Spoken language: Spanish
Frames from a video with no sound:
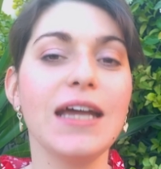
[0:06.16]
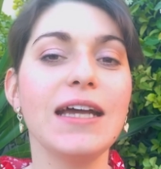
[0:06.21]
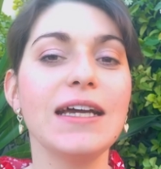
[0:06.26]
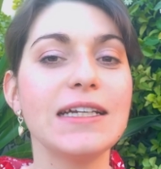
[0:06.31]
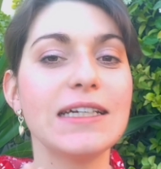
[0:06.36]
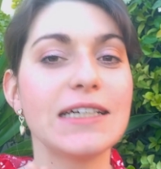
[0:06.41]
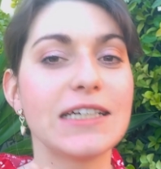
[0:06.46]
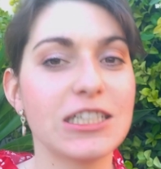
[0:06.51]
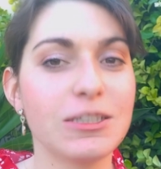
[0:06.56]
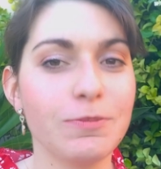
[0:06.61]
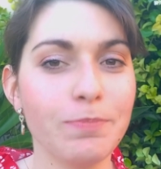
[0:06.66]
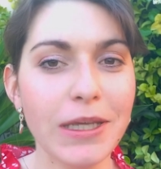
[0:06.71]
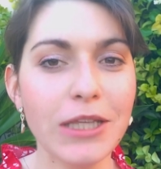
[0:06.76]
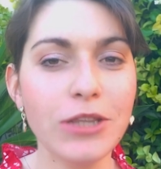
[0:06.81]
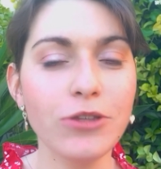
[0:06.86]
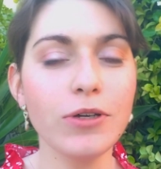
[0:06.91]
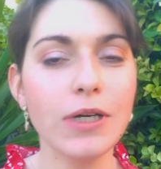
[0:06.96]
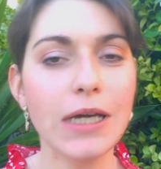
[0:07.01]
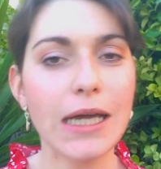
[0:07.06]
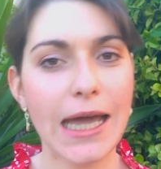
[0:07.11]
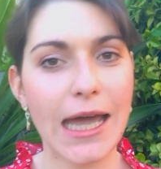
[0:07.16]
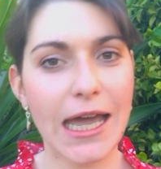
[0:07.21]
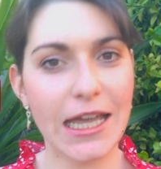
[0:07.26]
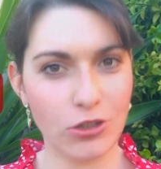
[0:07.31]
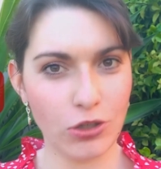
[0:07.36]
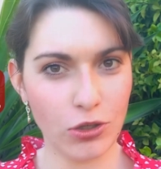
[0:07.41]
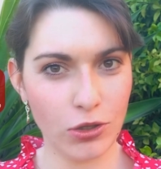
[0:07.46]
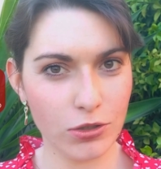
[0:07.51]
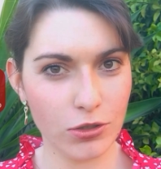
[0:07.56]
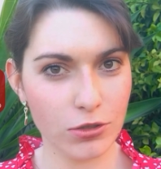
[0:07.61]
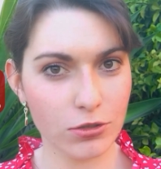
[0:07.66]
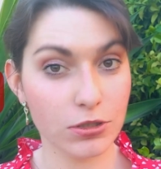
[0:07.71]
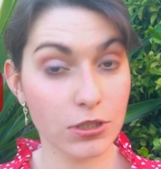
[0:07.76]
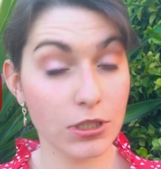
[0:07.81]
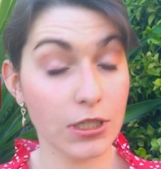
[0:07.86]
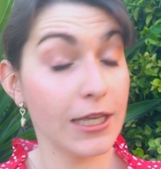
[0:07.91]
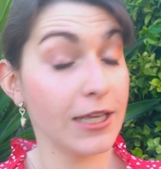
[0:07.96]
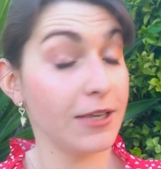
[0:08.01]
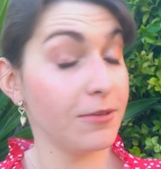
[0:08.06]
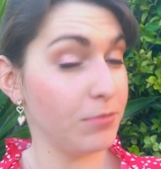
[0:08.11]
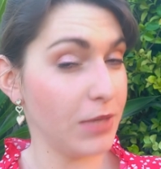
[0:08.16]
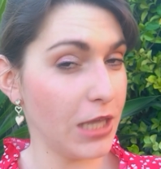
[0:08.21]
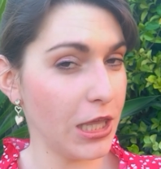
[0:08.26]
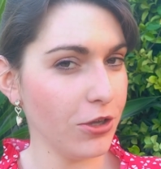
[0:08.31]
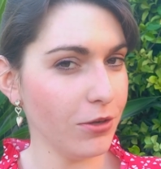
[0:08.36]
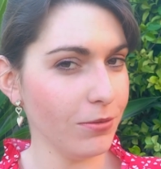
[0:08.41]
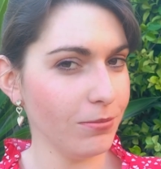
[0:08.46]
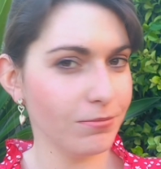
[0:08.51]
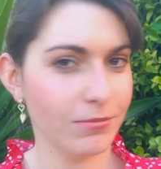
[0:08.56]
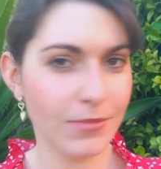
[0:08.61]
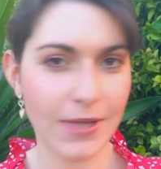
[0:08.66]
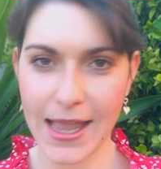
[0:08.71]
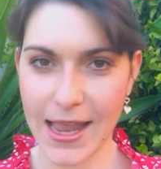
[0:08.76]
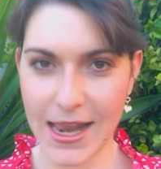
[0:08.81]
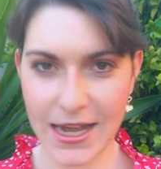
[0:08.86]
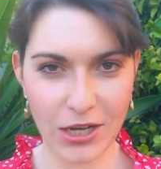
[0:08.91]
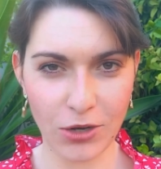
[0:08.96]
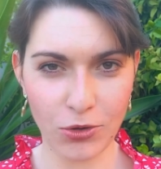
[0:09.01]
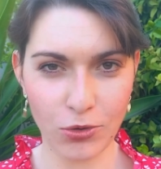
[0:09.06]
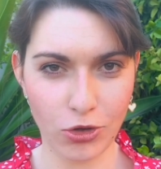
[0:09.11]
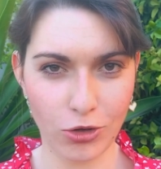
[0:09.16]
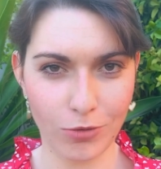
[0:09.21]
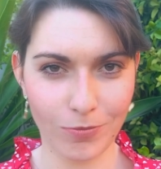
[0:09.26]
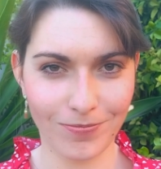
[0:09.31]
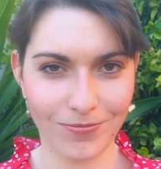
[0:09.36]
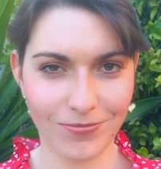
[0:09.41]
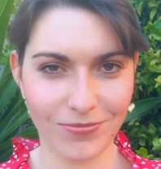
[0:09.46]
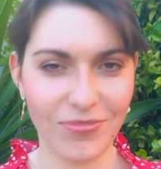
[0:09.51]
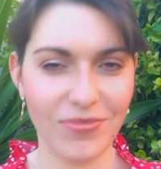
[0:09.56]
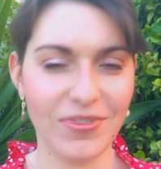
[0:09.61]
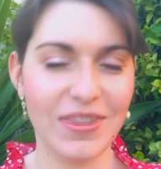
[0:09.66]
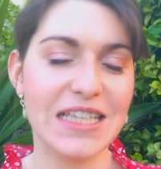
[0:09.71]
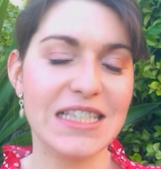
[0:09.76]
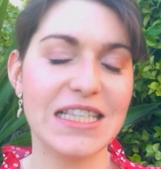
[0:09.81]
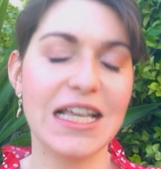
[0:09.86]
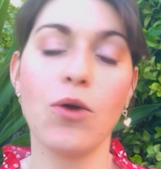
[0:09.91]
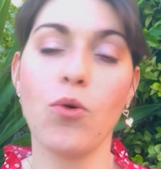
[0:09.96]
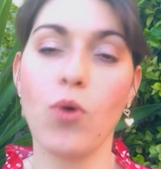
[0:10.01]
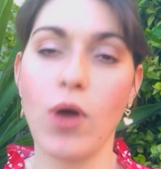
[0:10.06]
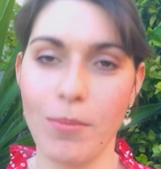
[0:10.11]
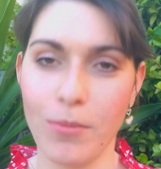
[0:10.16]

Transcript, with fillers: Respeto a todos, miedo a ninguno, de San Juan